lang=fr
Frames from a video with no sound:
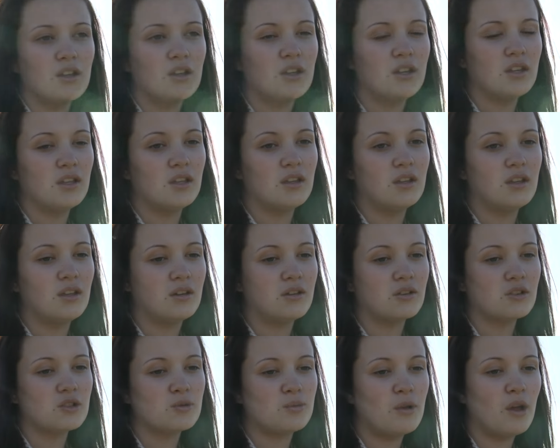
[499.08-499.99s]
Et
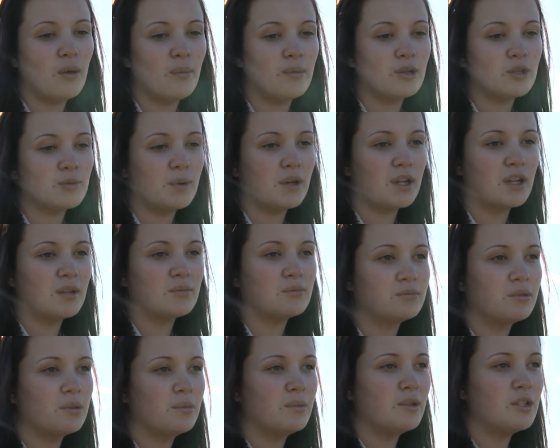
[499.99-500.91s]
quand je pleure, bah, je parle à
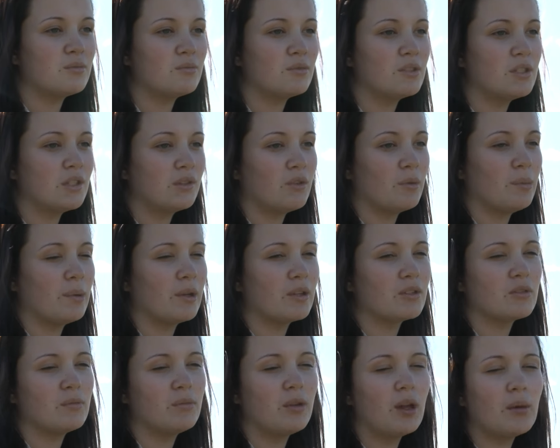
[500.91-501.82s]
mon bébé. Je me dis qu'il faut pas
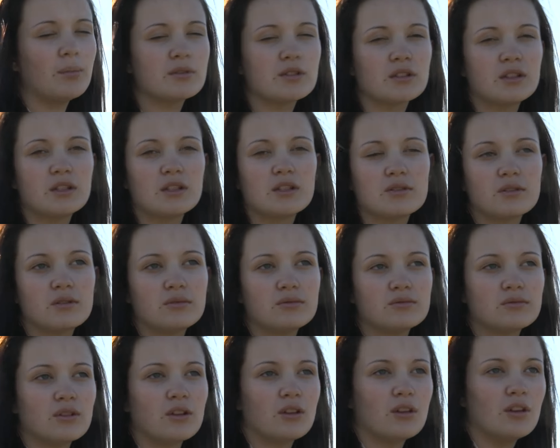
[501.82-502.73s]
que je pleure parce qu'il sent,
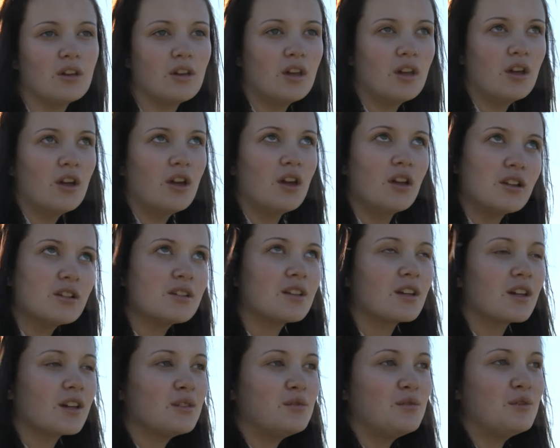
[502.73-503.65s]
donc
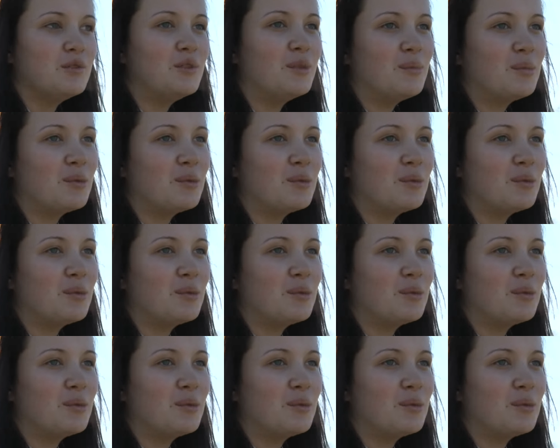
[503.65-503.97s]
j'arrête vite de